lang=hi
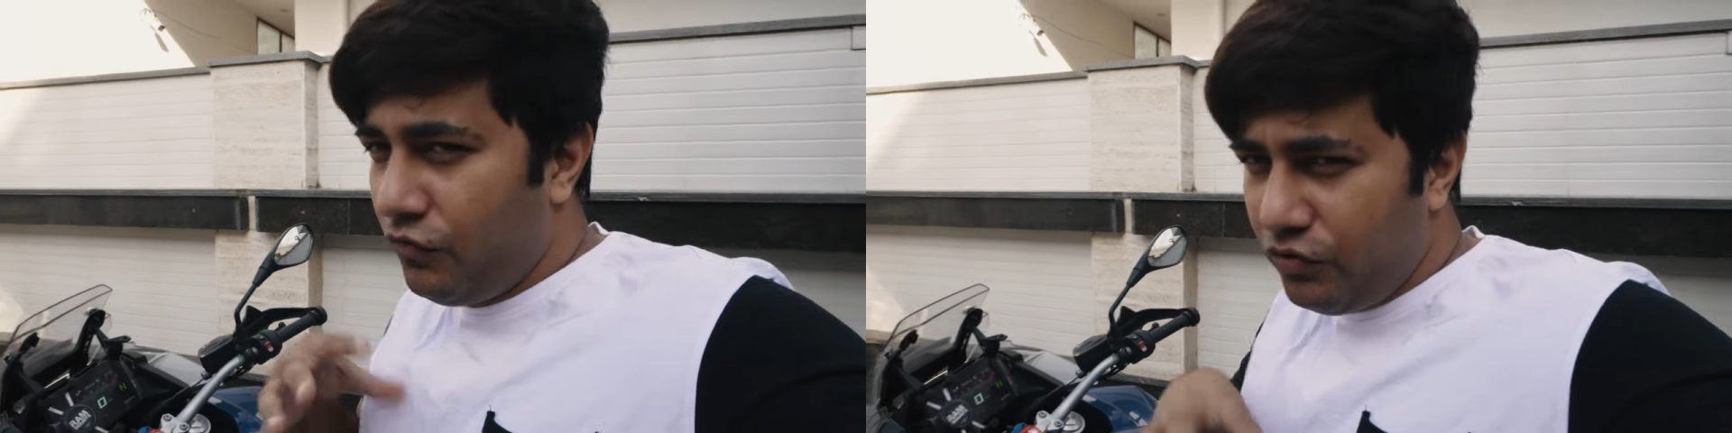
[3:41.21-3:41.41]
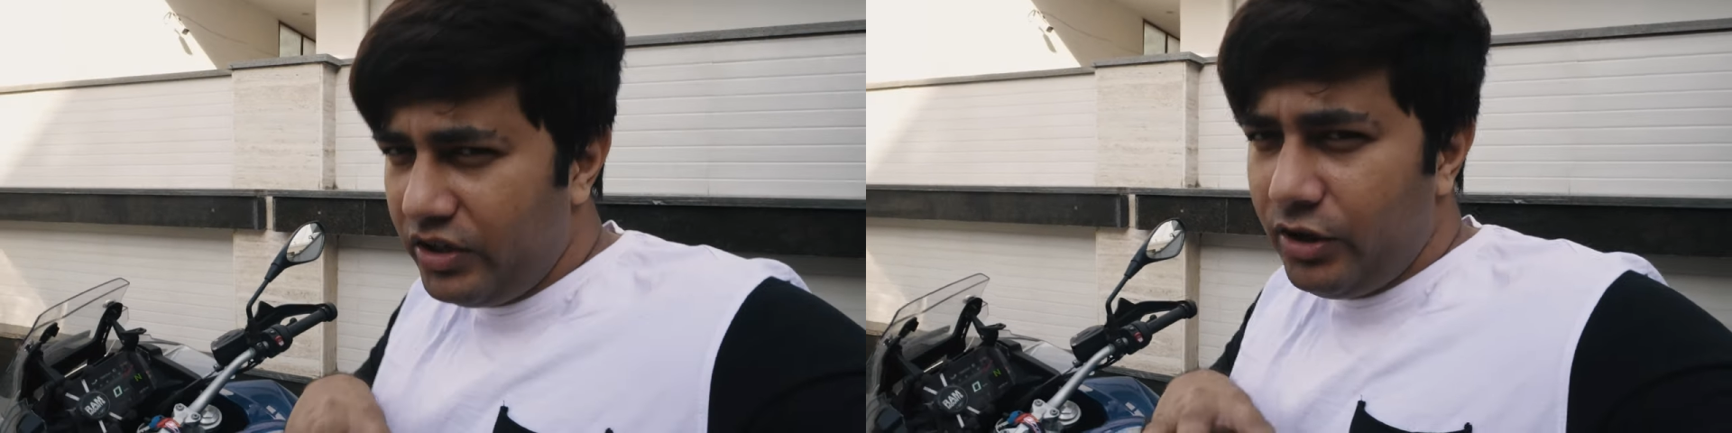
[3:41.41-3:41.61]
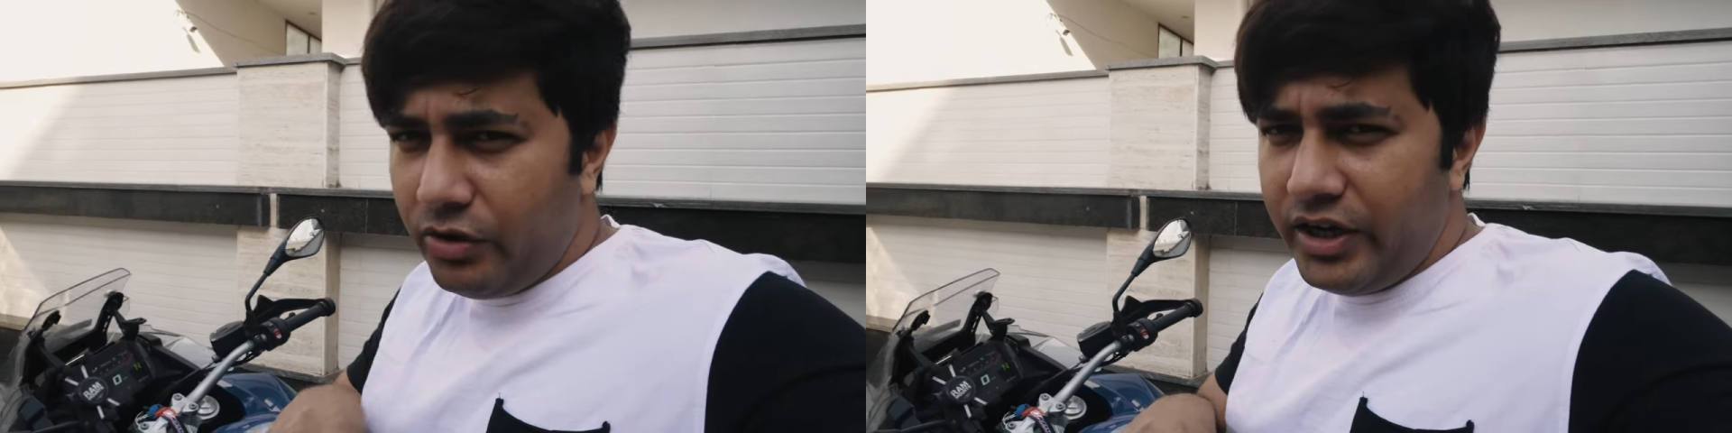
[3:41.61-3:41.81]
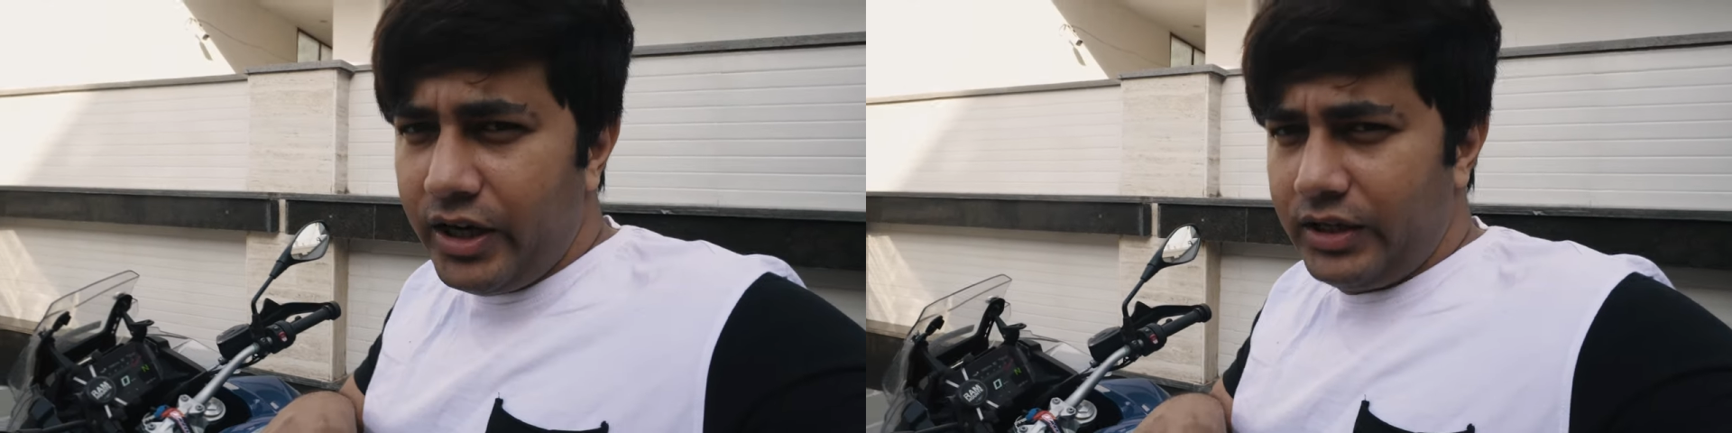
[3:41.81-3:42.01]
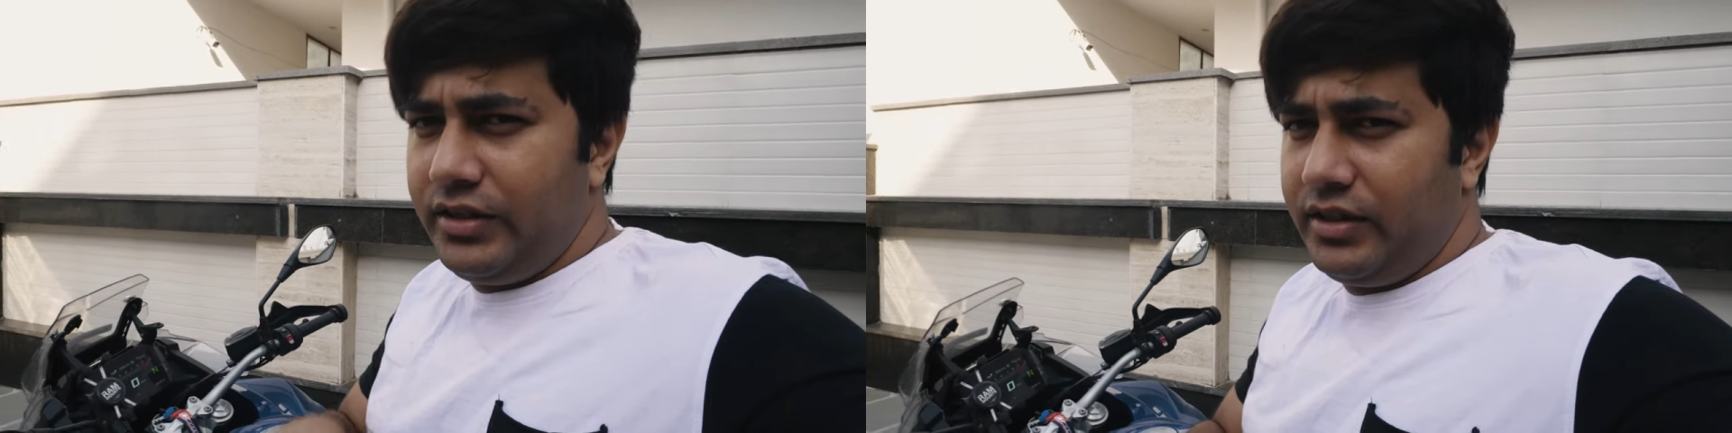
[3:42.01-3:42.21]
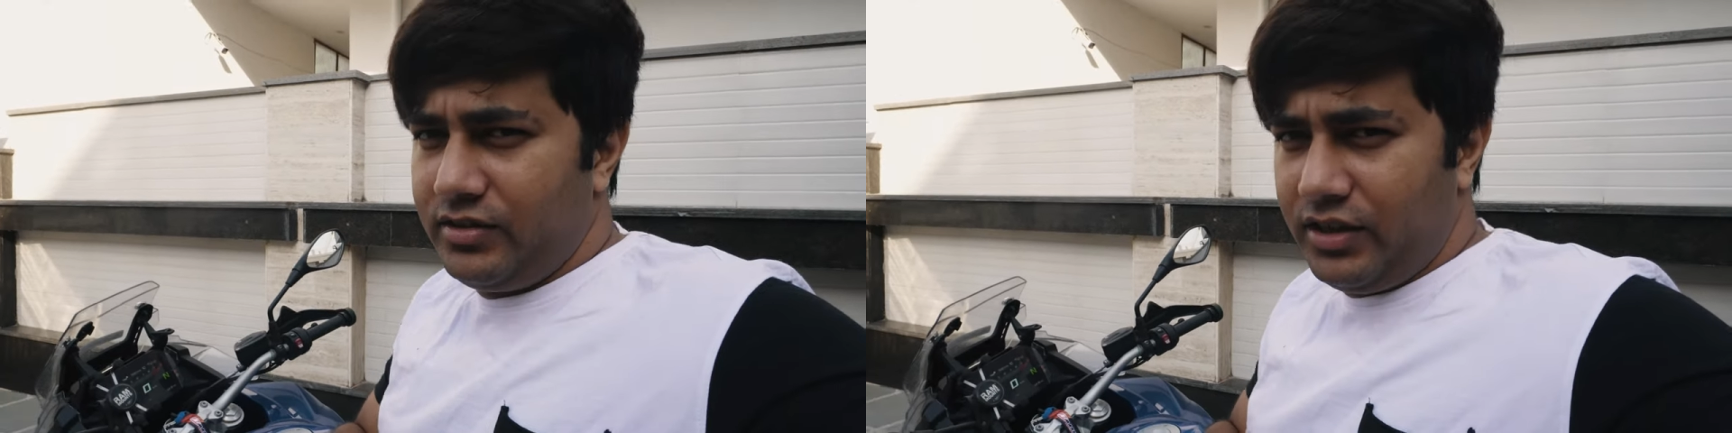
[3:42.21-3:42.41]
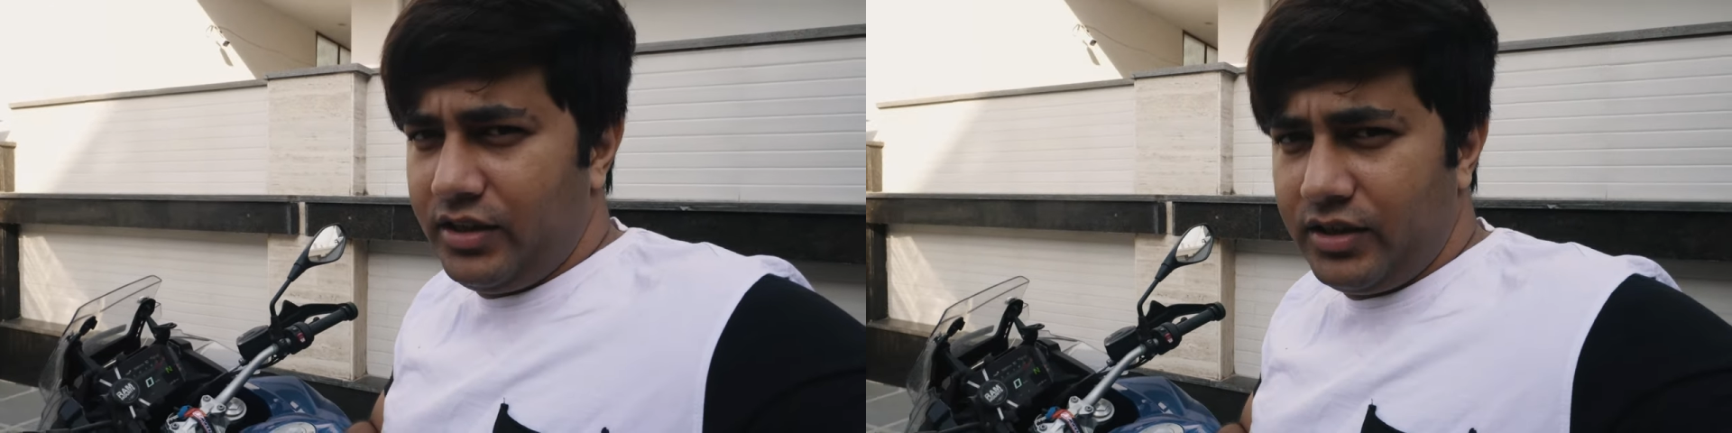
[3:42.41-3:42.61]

फुली लोडेड आती है एक तरह